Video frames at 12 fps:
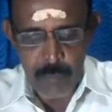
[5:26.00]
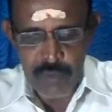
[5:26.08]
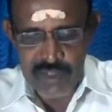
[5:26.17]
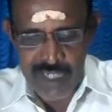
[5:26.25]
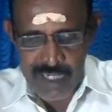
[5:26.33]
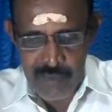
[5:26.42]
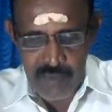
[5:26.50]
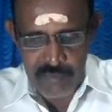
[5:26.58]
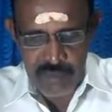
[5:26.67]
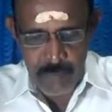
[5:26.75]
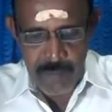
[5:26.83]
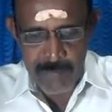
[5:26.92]
புஷ்கர
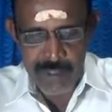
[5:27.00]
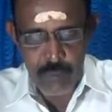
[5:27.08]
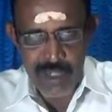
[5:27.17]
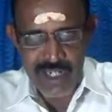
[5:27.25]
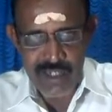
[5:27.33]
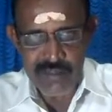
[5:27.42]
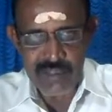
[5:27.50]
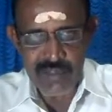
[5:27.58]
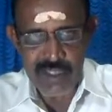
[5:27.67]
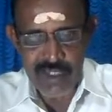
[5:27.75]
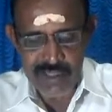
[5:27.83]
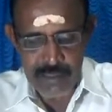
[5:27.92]
நவாம்சம் அமைக்கூடிய ராசி
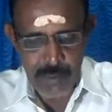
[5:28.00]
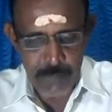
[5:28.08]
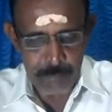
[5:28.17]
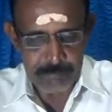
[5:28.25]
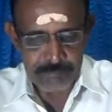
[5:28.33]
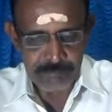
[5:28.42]
வந்து ரிஷபம்